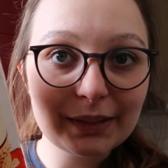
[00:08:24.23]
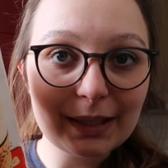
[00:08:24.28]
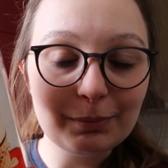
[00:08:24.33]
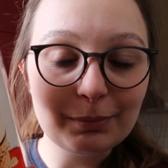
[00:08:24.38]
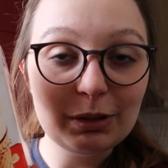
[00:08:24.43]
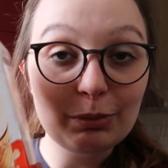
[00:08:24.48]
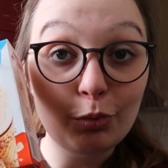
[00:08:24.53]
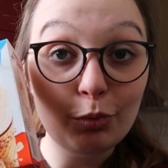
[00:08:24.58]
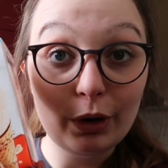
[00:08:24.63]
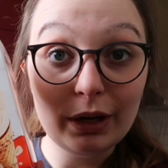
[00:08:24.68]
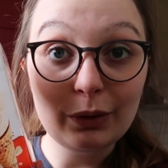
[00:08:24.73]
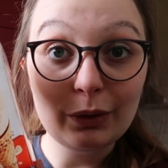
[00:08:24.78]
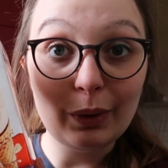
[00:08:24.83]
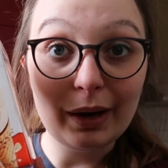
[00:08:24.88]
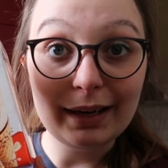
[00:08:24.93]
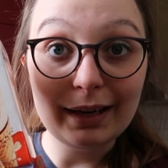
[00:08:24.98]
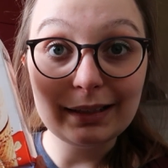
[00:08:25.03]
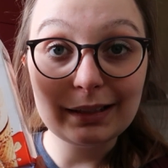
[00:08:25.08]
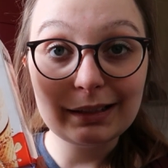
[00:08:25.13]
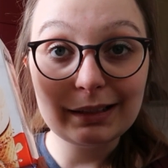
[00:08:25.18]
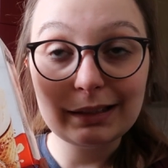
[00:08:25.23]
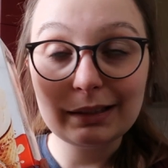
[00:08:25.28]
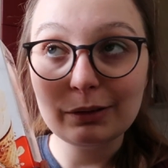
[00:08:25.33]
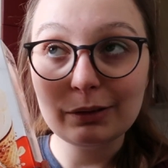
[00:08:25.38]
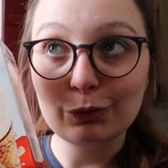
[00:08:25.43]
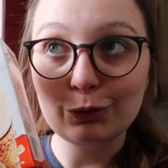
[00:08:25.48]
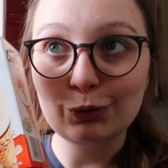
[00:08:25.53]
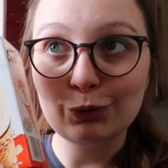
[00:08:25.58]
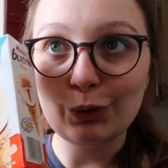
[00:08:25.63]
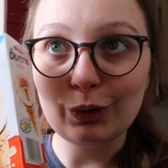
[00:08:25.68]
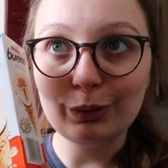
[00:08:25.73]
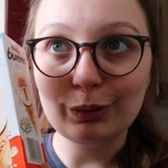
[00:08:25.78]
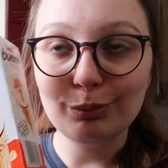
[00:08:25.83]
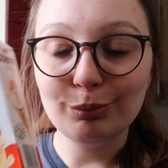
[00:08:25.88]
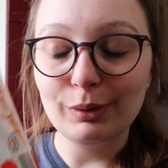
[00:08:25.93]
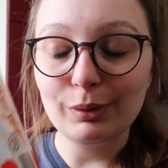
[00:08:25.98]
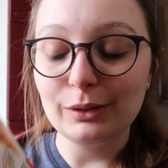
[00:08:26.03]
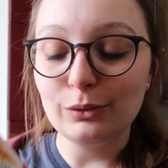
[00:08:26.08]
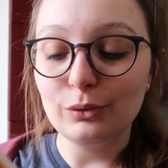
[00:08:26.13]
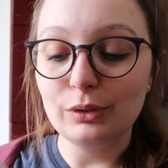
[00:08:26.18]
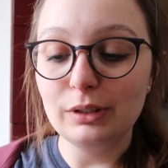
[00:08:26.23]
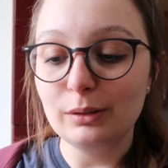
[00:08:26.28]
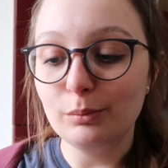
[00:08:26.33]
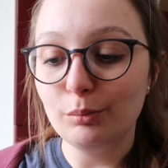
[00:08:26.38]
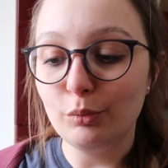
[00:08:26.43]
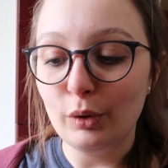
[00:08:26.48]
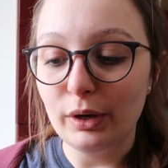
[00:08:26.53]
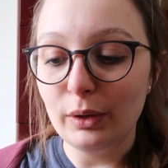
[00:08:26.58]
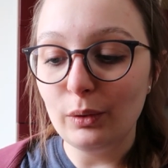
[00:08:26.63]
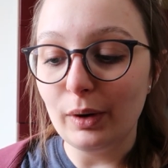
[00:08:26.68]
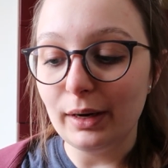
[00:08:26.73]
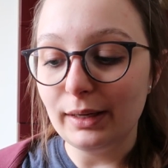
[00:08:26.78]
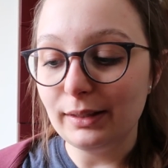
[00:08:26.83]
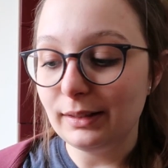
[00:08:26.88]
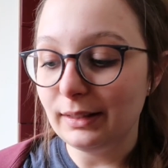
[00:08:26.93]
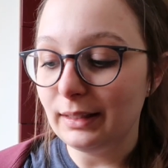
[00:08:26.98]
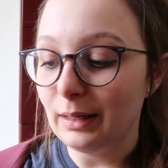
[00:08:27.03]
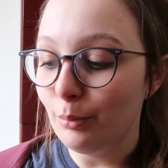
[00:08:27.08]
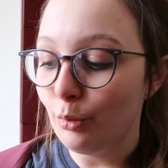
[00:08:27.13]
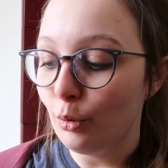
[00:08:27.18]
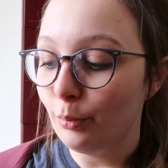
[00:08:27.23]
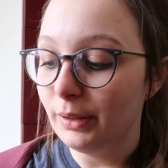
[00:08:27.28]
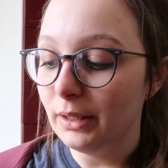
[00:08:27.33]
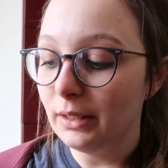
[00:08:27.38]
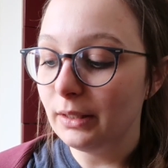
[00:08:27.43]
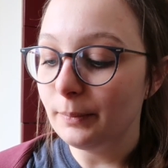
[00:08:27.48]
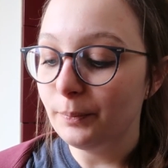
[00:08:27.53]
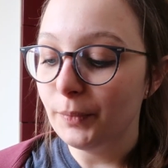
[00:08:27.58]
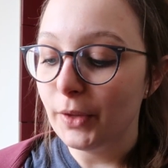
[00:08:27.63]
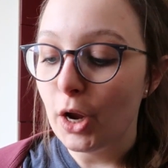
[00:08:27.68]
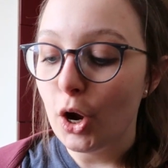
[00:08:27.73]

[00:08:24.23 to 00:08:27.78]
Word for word: Ich habe die Bueno-Eis-Sorten, also diese Bueno-Eis-Dinger probiert